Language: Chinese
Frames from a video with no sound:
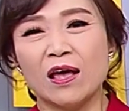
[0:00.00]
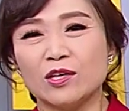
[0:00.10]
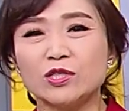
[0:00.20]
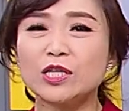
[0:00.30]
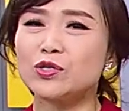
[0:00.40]

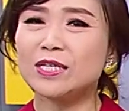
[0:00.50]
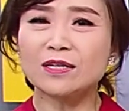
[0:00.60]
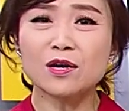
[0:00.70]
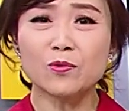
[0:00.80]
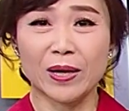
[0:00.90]
有些人现在
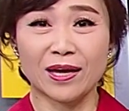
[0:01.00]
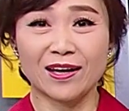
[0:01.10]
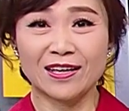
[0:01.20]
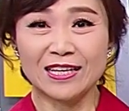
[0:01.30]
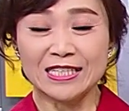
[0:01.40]
认为啊。
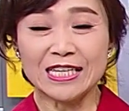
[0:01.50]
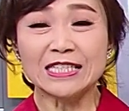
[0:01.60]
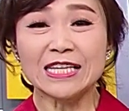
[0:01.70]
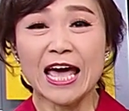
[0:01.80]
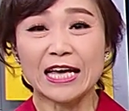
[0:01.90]
现
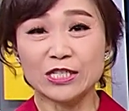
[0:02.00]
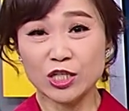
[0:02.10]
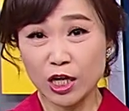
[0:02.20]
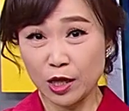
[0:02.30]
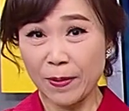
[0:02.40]
在这
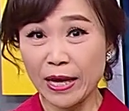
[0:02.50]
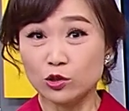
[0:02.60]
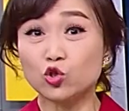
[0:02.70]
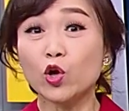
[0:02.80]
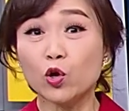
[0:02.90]
个礼拜
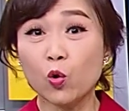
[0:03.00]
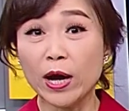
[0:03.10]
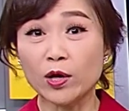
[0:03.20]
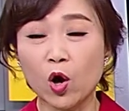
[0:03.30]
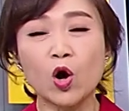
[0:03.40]
最
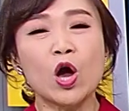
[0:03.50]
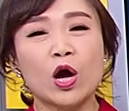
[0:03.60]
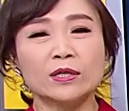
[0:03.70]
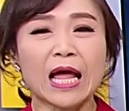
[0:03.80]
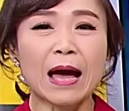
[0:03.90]
快哦，
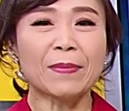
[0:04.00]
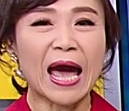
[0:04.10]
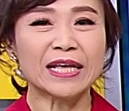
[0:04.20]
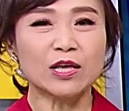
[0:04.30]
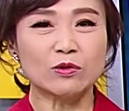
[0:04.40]
大
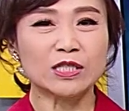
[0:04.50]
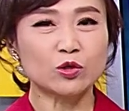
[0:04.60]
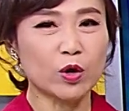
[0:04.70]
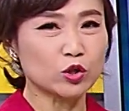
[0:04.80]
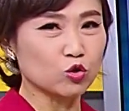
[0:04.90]
盘有机
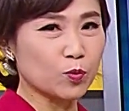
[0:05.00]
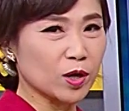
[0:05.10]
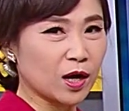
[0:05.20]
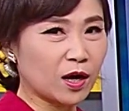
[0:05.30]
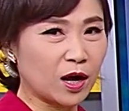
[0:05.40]
会突破
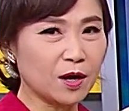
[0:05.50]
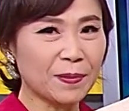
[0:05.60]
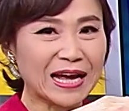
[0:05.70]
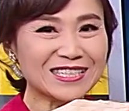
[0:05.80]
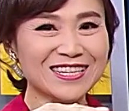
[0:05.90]
了横
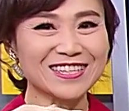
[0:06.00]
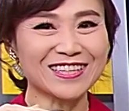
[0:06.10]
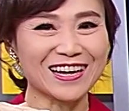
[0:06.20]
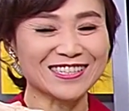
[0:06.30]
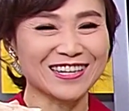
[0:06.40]
盘震
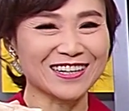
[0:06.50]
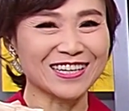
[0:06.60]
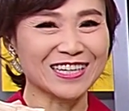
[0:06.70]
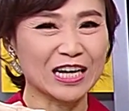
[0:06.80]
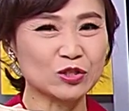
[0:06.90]
荡整
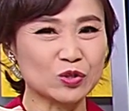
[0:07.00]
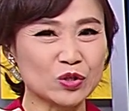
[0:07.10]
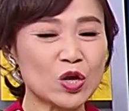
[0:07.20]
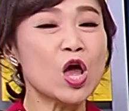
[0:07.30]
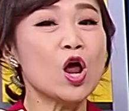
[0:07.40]
理格
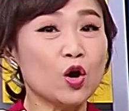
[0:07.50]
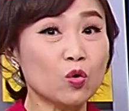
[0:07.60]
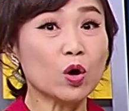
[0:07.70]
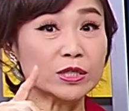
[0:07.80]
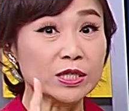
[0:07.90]
局。如
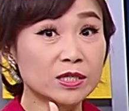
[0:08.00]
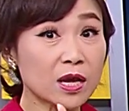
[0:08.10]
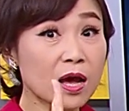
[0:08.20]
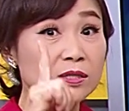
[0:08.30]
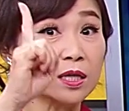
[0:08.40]
果是这
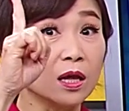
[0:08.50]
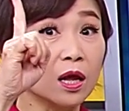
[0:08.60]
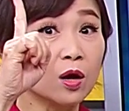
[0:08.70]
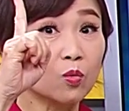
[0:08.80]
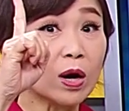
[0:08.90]
样子
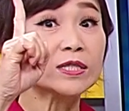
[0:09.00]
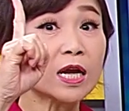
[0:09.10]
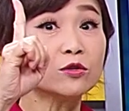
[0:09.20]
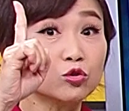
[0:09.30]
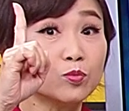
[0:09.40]
往
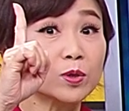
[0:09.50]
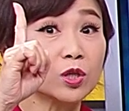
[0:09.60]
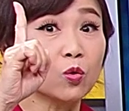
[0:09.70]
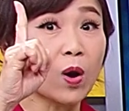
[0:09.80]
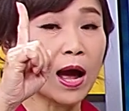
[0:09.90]
上突破
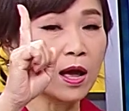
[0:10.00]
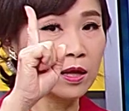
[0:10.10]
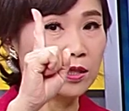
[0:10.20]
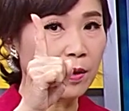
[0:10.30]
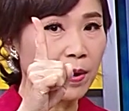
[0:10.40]
的话，
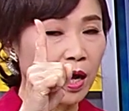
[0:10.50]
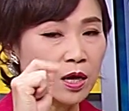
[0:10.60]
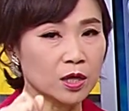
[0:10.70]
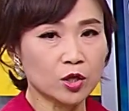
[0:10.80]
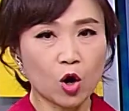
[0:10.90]
那么
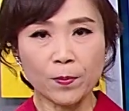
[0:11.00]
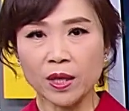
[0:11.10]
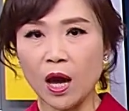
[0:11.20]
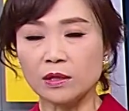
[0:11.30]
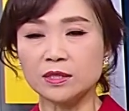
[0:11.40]
有必
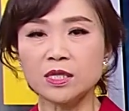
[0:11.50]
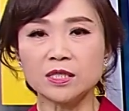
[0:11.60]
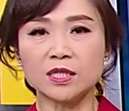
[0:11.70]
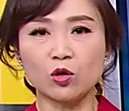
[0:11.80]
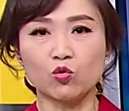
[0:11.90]
要自
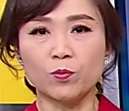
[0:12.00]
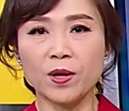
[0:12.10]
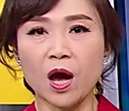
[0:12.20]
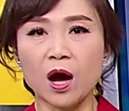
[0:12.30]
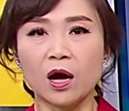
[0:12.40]
己的股
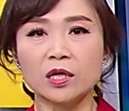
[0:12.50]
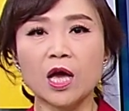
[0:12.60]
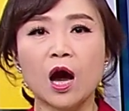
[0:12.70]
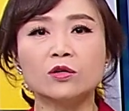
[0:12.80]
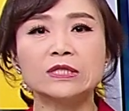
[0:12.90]
票
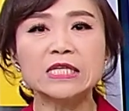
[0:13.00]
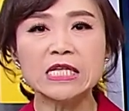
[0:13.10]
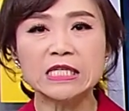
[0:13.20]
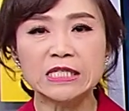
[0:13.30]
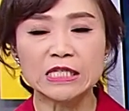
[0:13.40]
要
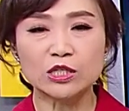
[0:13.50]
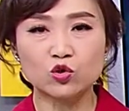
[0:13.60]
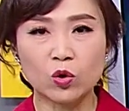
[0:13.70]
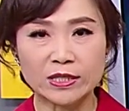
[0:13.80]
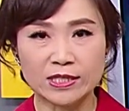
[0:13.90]
自己
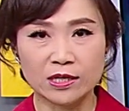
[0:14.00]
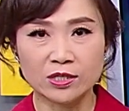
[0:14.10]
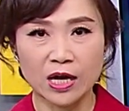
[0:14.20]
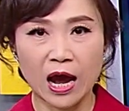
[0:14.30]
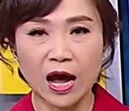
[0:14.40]
做检
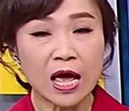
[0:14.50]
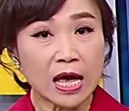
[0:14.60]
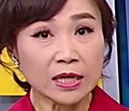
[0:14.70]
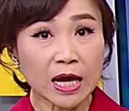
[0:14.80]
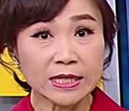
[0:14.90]
查，
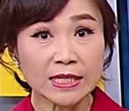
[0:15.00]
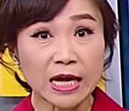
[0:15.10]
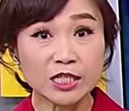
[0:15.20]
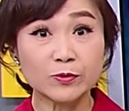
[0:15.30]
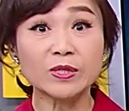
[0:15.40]
看一下
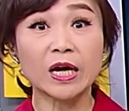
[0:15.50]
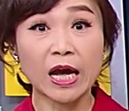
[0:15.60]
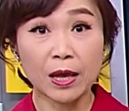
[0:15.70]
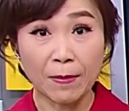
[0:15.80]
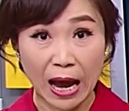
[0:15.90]
是不是
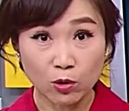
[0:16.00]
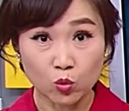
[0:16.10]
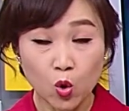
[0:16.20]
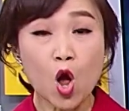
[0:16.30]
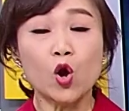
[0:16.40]
黑马股。
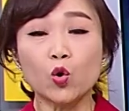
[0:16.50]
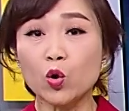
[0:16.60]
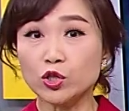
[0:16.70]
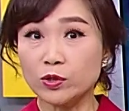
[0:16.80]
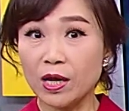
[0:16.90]
如果
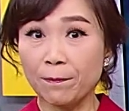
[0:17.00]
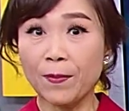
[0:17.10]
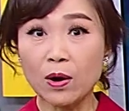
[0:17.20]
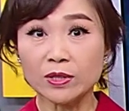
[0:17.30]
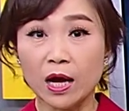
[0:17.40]
手上
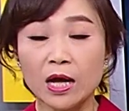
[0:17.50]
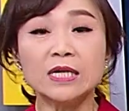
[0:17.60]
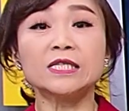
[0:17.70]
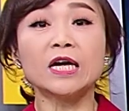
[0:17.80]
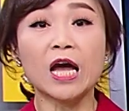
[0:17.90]
抱的
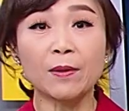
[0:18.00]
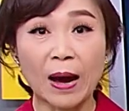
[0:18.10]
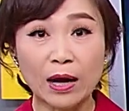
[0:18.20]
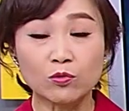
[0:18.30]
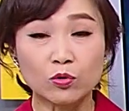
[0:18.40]
是黑
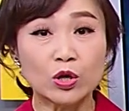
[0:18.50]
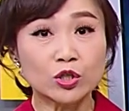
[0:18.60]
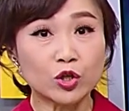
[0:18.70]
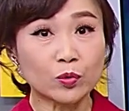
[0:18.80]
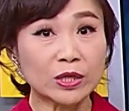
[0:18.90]
马股，
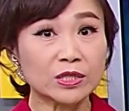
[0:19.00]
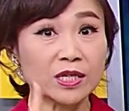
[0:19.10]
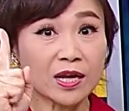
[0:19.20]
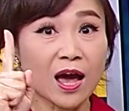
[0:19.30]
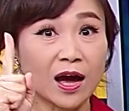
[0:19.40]
就会
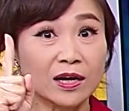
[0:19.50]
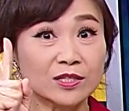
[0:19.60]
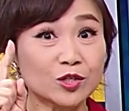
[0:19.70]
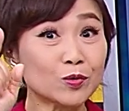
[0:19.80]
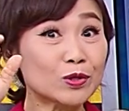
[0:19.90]
这样，
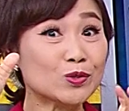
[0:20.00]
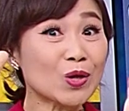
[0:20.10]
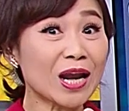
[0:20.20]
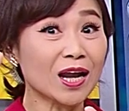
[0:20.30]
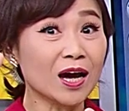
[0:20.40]
就会
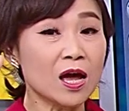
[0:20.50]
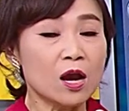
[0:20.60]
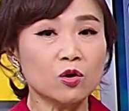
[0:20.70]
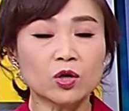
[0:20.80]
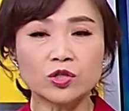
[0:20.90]
赚了；
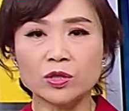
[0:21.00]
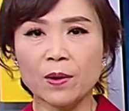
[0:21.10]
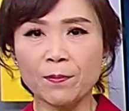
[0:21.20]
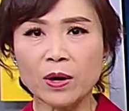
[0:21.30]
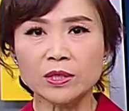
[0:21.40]
如果手上
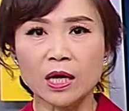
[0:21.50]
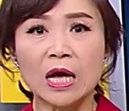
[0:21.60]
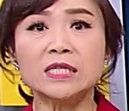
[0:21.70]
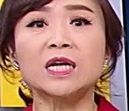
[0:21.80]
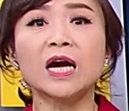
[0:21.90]
抱的
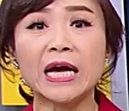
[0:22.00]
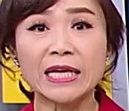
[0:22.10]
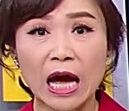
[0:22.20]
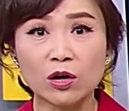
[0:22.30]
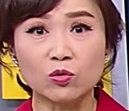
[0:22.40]
是黑
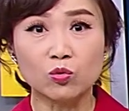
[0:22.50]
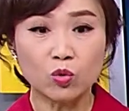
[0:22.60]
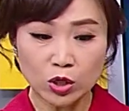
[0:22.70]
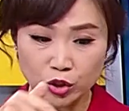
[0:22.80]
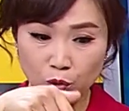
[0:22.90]
羊股，
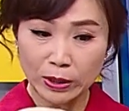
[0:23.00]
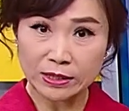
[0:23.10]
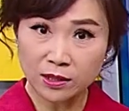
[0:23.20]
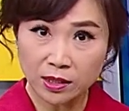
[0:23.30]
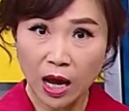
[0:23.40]
就会
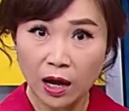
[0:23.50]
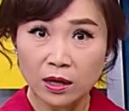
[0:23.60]
这样。